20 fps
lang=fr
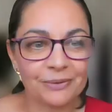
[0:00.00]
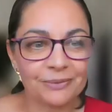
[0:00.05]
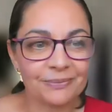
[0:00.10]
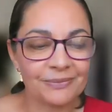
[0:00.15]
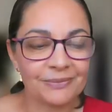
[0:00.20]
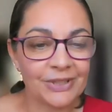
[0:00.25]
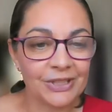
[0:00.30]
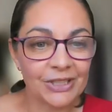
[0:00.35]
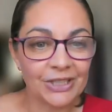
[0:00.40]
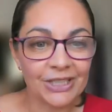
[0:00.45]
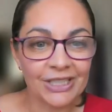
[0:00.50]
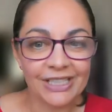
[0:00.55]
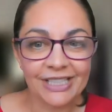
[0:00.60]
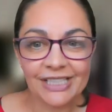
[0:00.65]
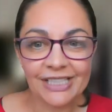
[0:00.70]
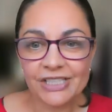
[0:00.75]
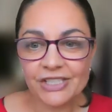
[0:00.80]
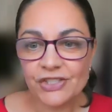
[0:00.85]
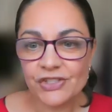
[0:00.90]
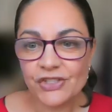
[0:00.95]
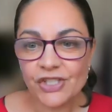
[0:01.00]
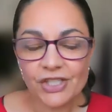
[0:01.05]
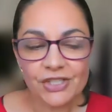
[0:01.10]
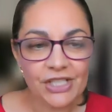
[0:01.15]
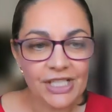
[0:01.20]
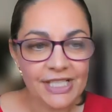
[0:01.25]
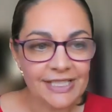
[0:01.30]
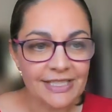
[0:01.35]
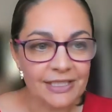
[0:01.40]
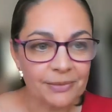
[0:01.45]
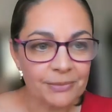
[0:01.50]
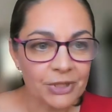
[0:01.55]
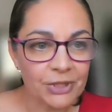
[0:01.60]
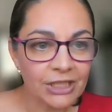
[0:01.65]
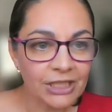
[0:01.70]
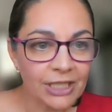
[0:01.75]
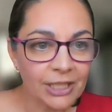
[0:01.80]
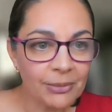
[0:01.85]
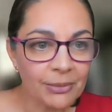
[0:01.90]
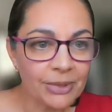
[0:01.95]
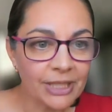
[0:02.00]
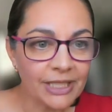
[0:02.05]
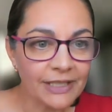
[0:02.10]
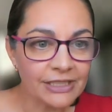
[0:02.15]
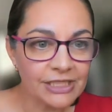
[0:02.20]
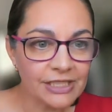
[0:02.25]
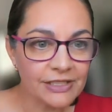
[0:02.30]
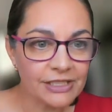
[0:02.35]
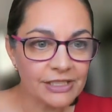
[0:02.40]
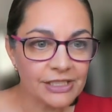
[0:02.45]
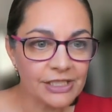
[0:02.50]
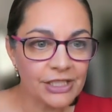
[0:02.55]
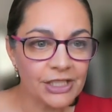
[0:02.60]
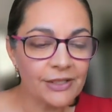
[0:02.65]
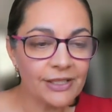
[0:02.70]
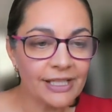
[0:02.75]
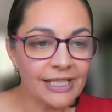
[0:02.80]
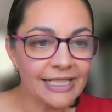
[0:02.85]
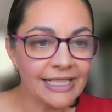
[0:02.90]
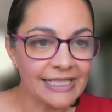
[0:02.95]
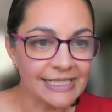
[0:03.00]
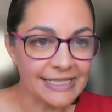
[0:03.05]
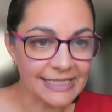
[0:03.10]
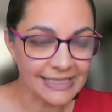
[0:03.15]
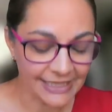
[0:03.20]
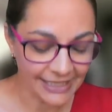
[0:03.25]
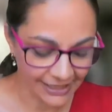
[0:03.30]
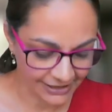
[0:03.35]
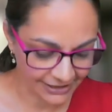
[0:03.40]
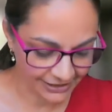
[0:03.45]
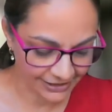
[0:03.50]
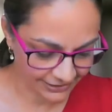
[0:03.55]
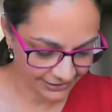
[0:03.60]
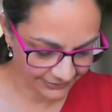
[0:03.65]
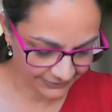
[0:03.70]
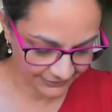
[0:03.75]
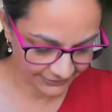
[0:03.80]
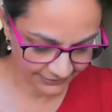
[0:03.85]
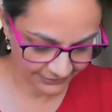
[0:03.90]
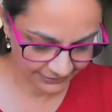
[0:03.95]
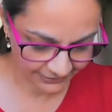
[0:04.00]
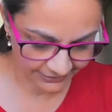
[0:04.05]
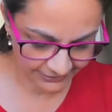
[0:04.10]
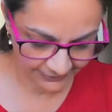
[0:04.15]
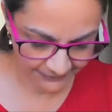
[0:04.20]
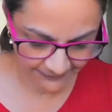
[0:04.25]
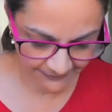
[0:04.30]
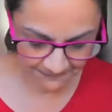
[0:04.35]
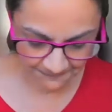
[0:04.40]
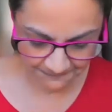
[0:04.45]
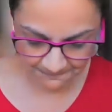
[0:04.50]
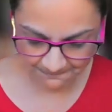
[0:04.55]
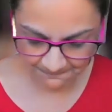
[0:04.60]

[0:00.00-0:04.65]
raison, ce sont des outils qui sont, somme toute, assez similaires. Cher je reviens vers vous.